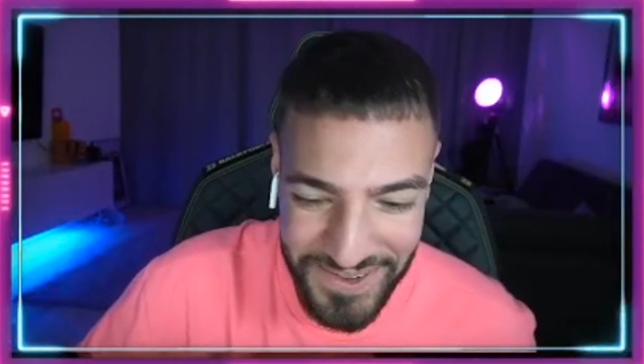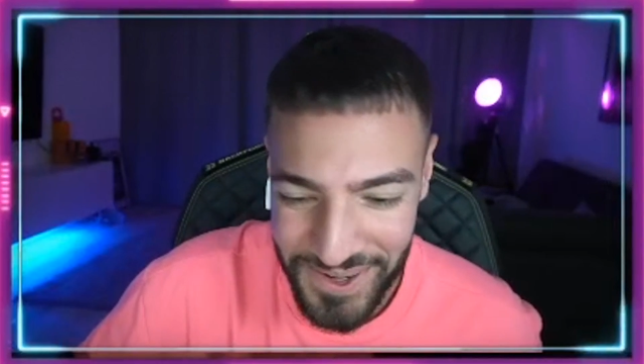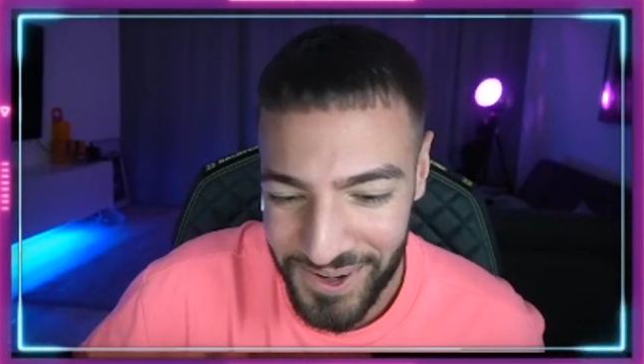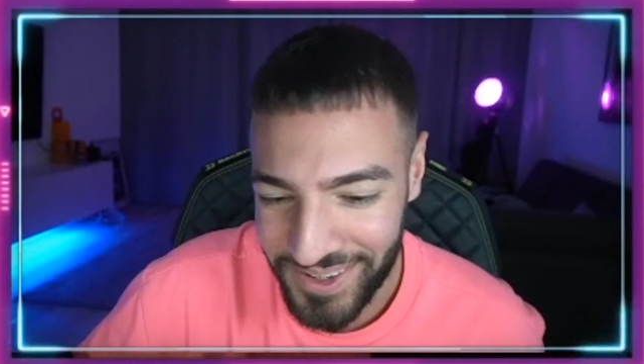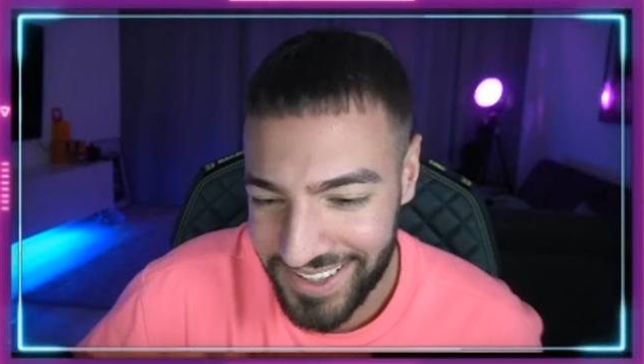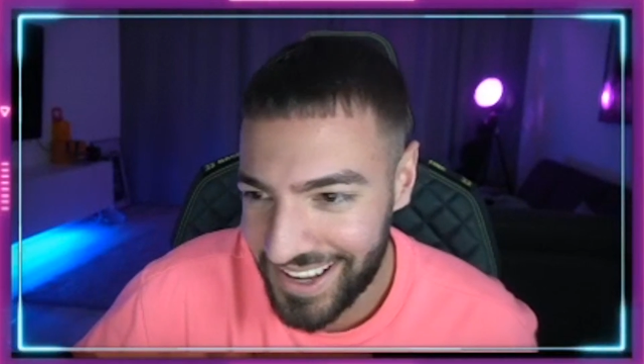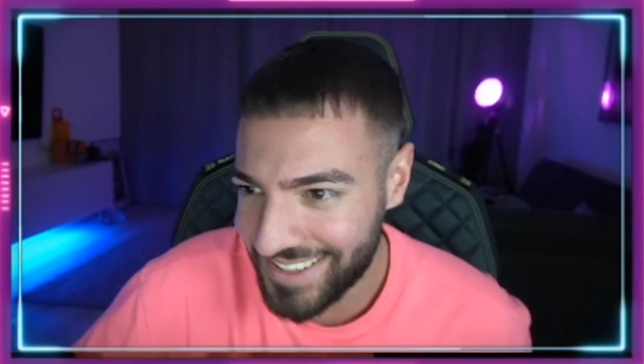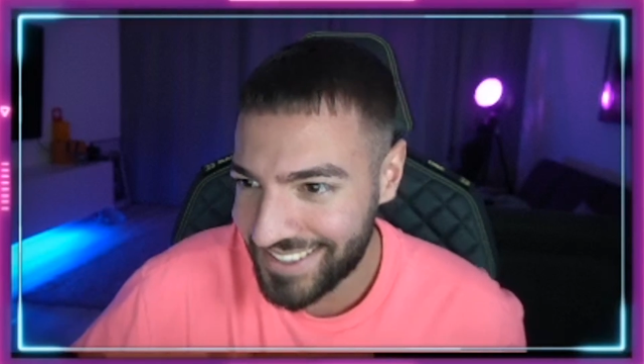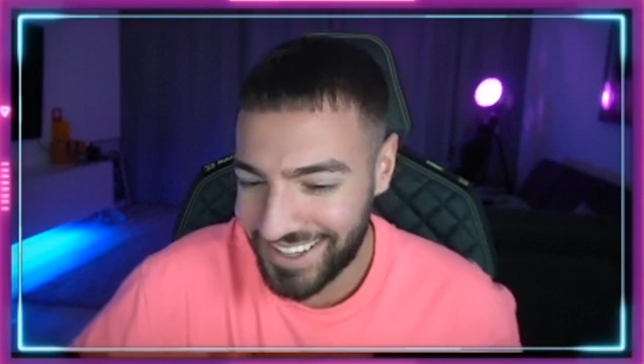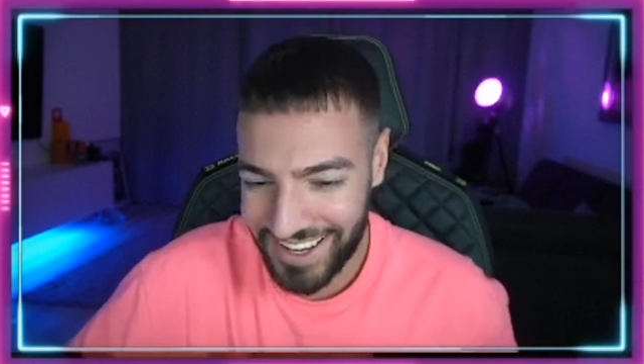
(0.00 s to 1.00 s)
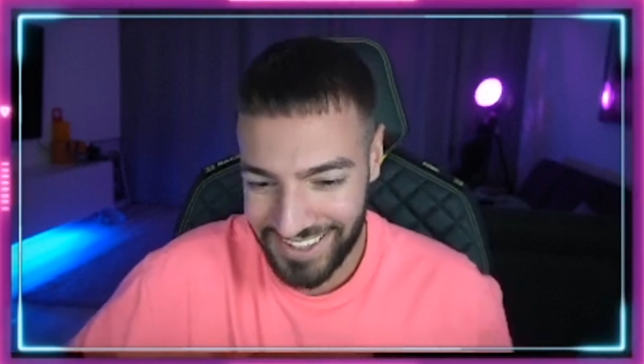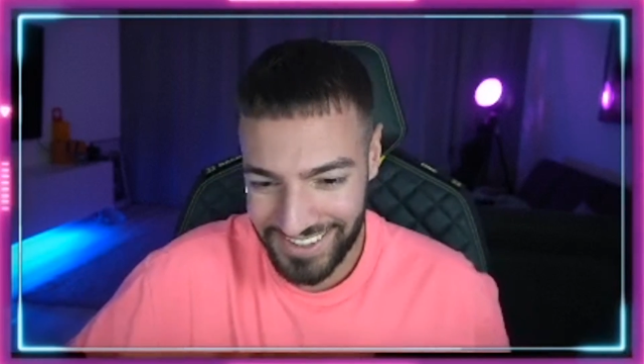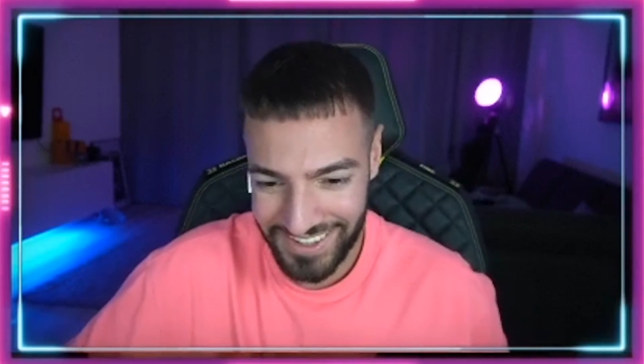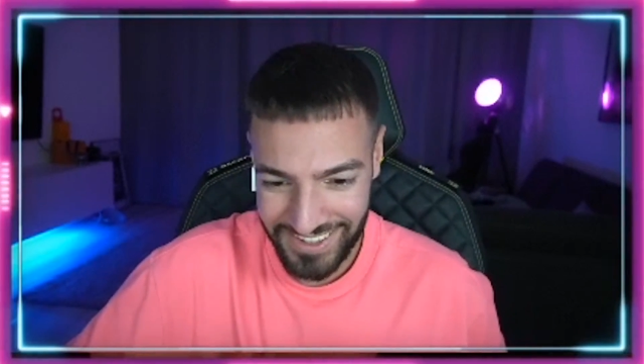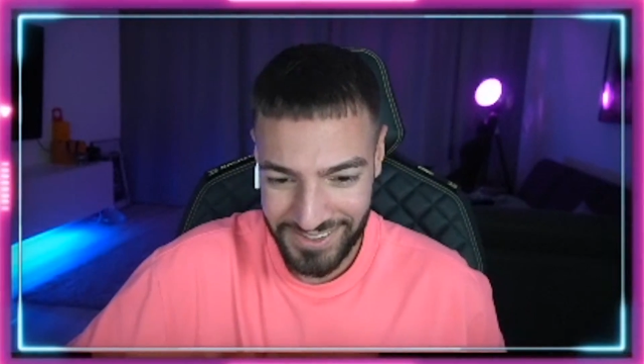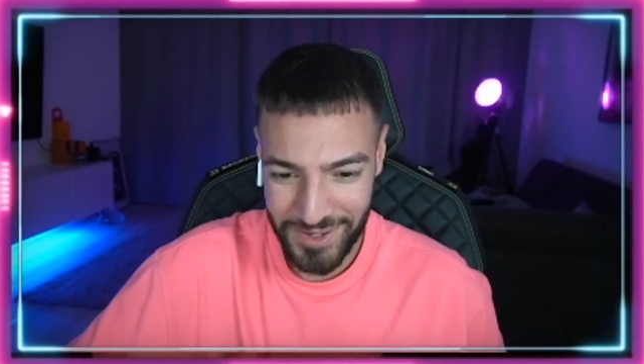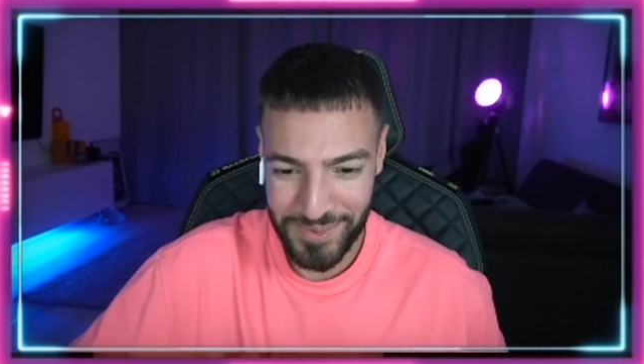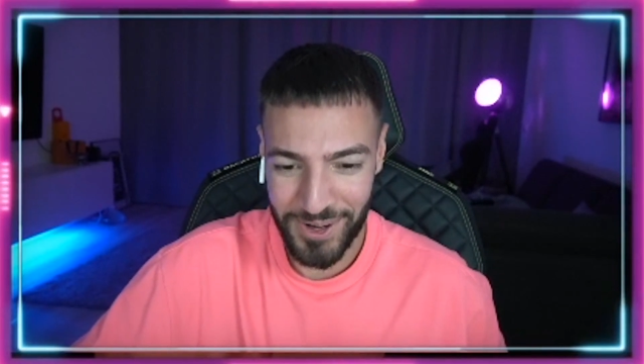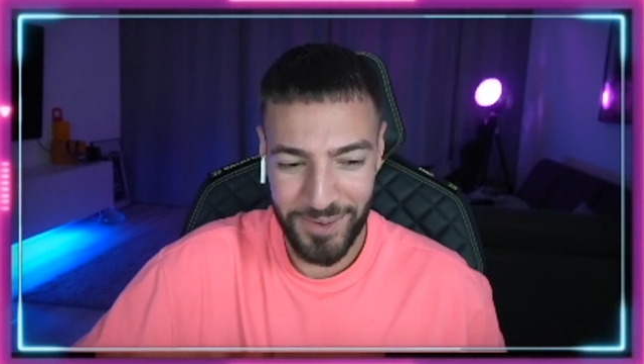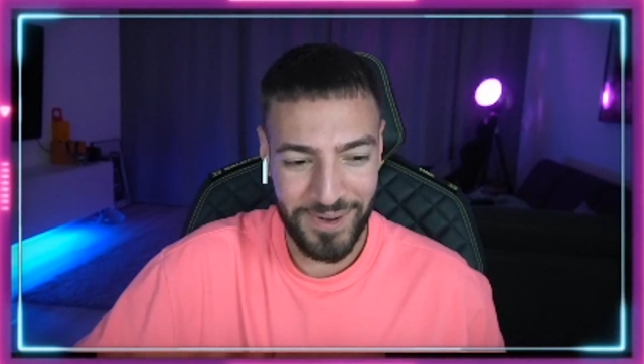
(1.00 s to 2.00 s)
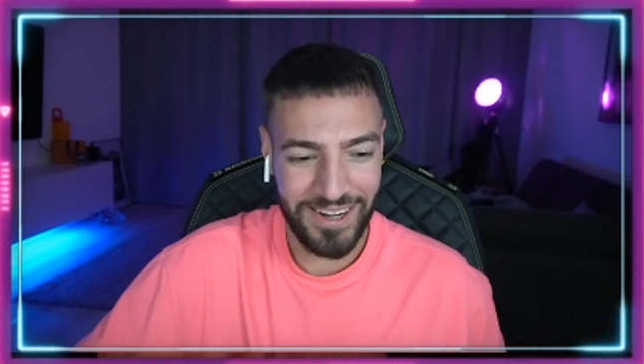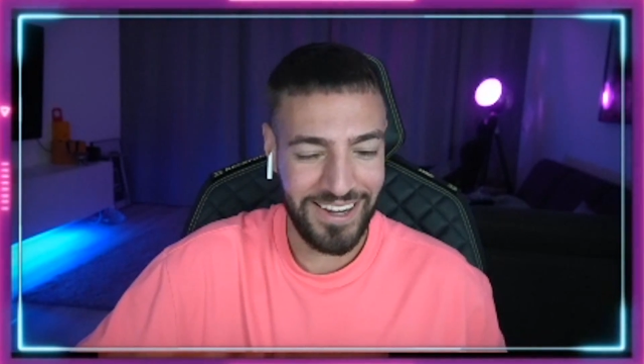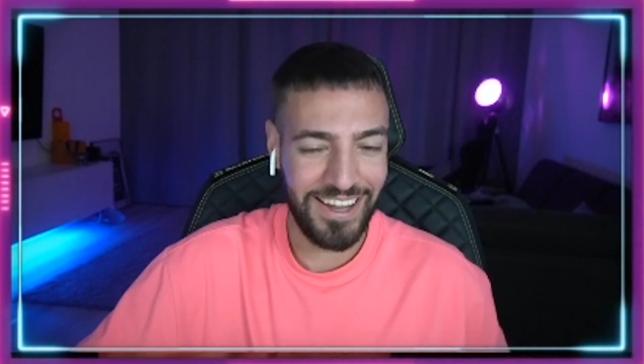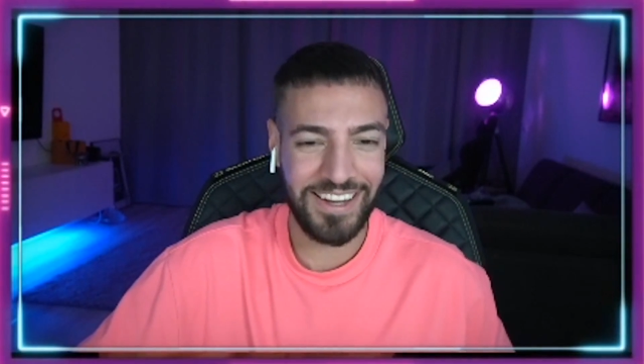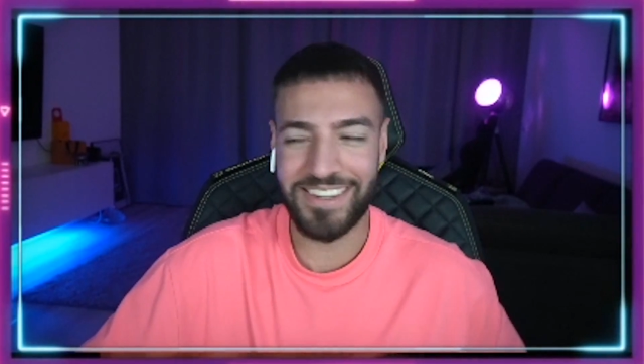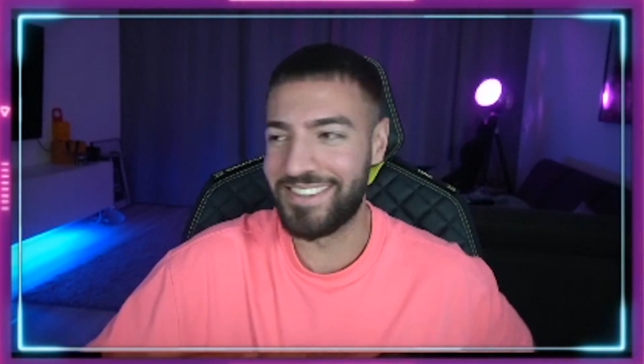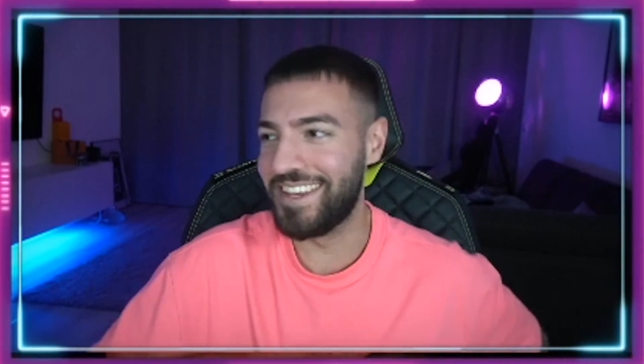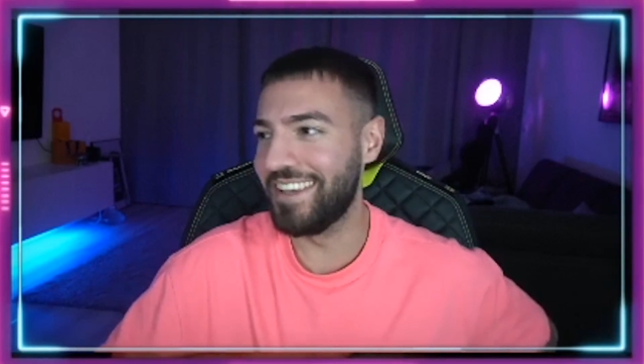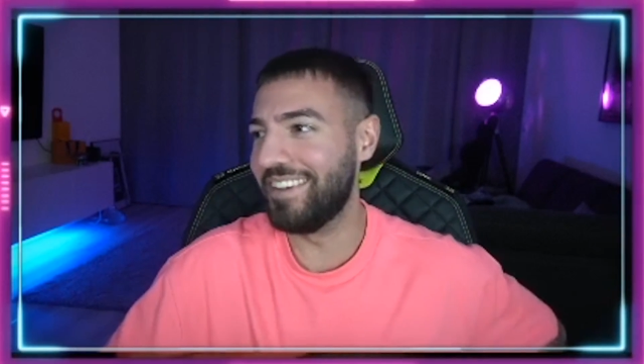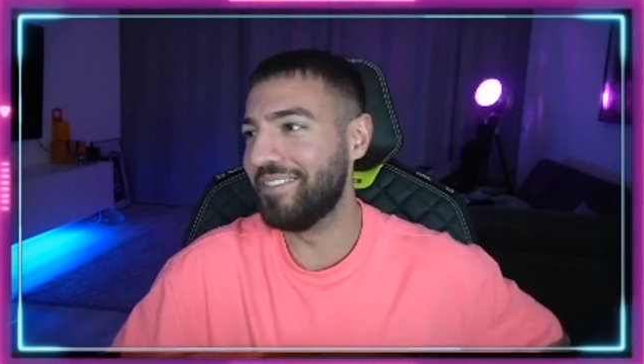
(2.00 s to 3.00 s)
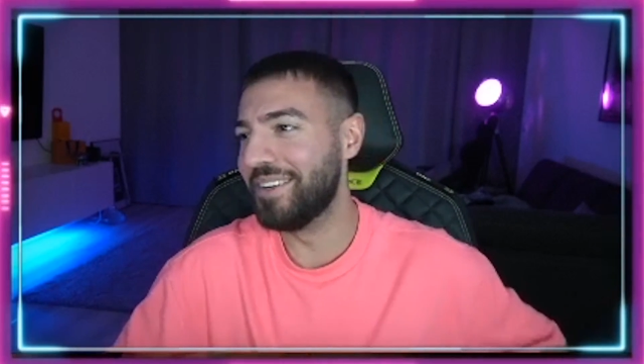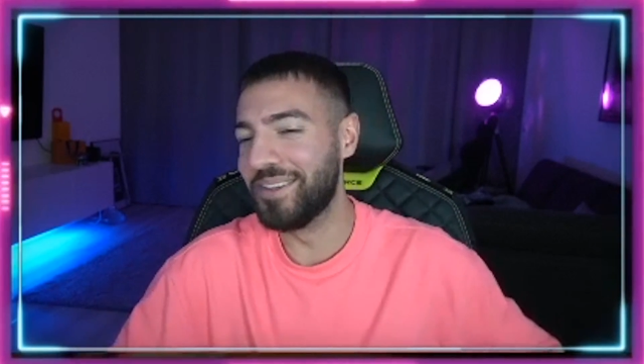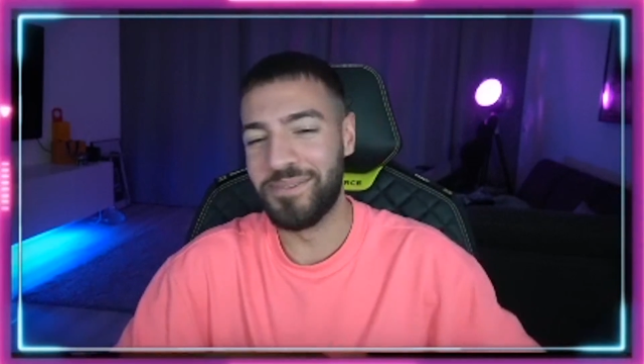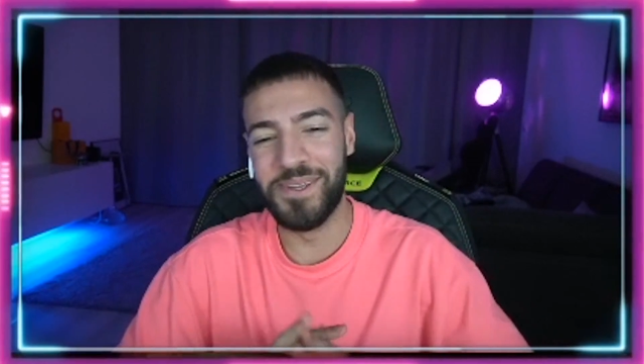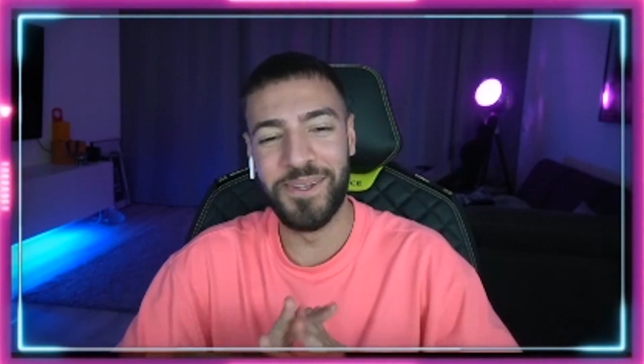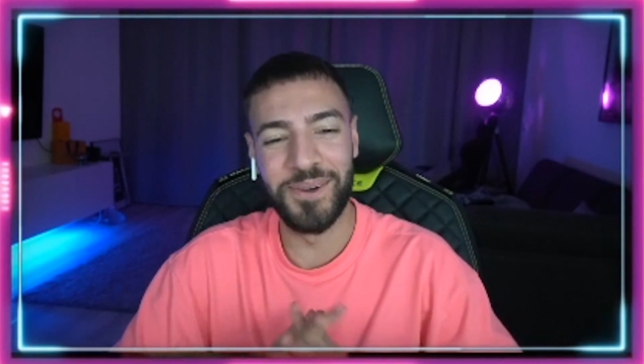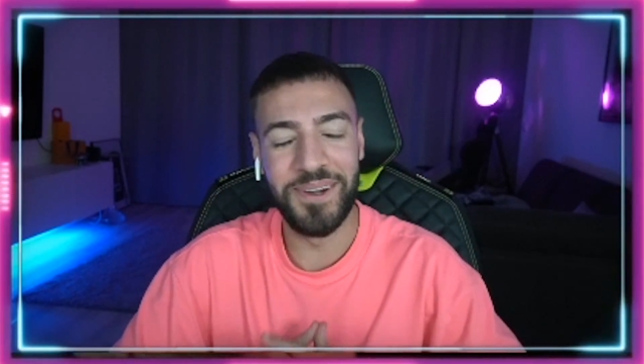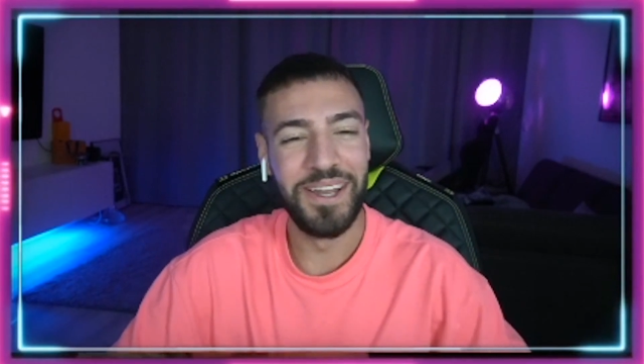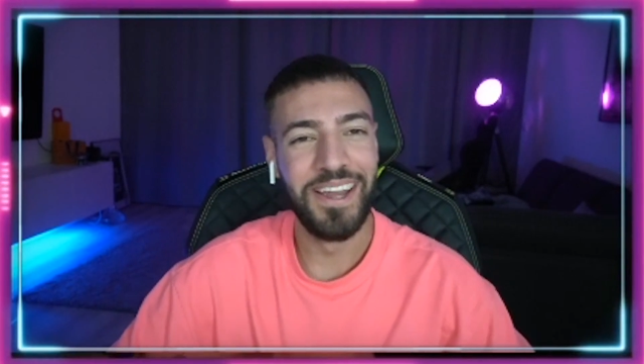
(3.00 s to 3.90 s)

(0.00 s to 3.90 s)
Video, Leute. Lasst ein Like da. Ich droppe hier auch mal ein Like. Sehr, sehr wildes Video.